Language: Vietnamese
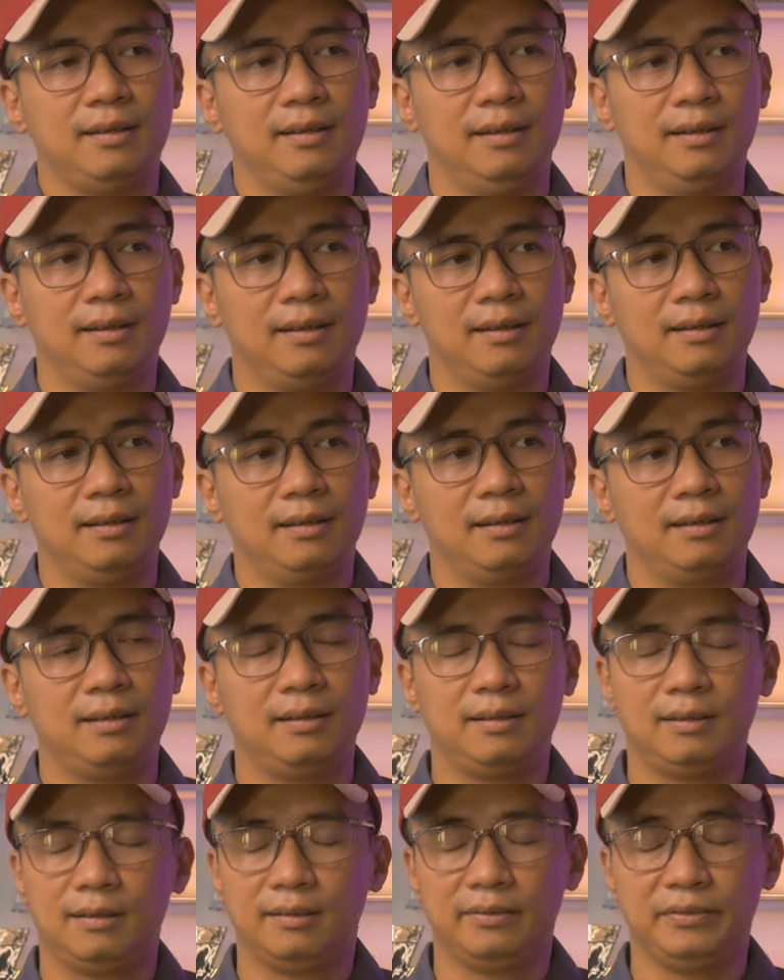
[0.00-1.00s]
à,
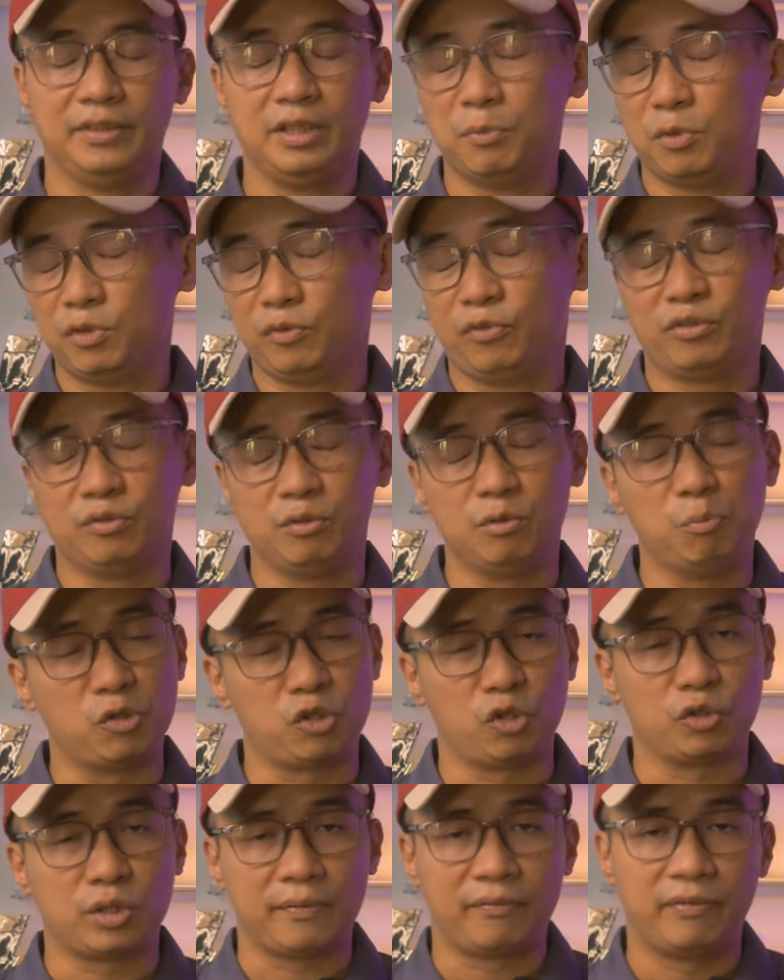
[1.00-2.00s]
như một như một
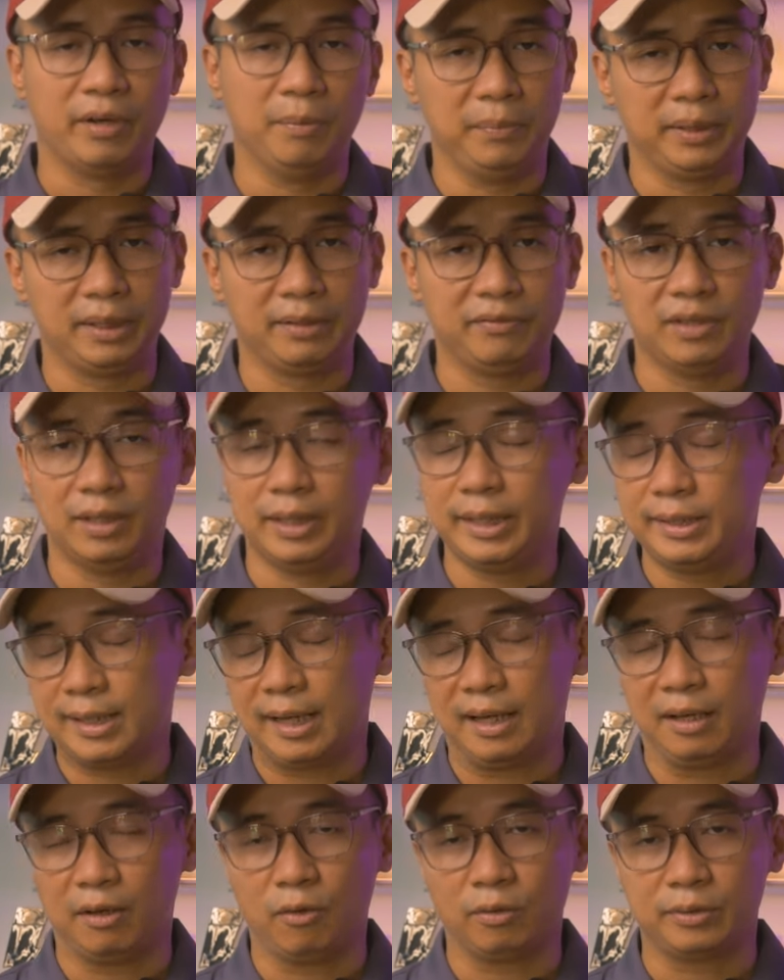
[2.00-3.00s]
số sản phẩm mình vừa lý
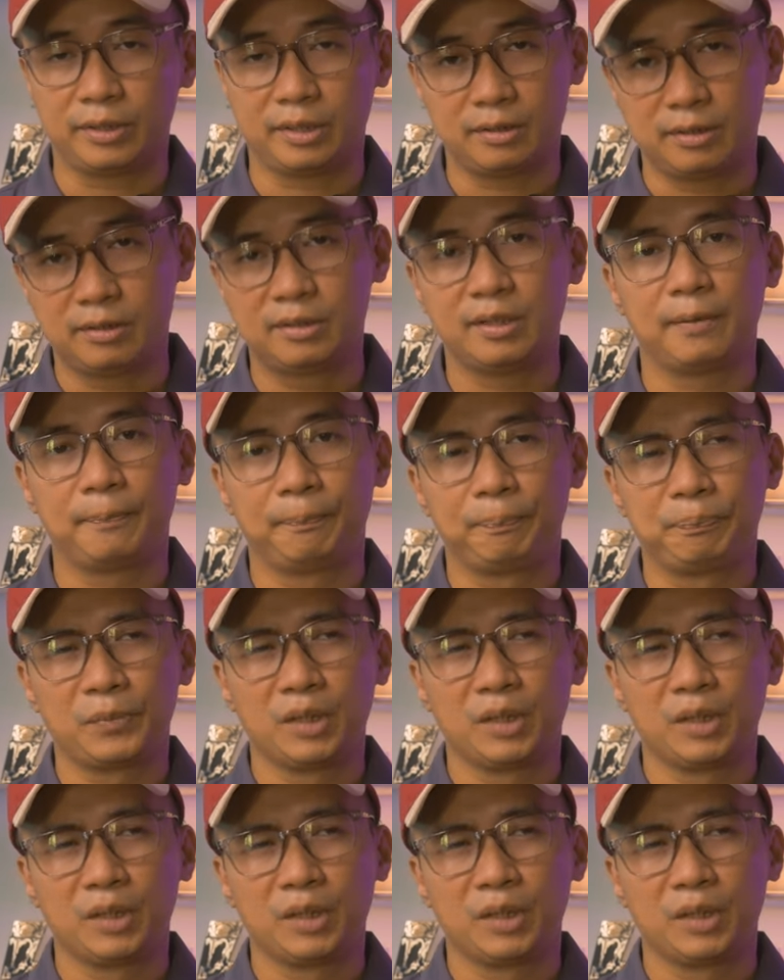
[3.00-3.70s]
ra ở chơi trước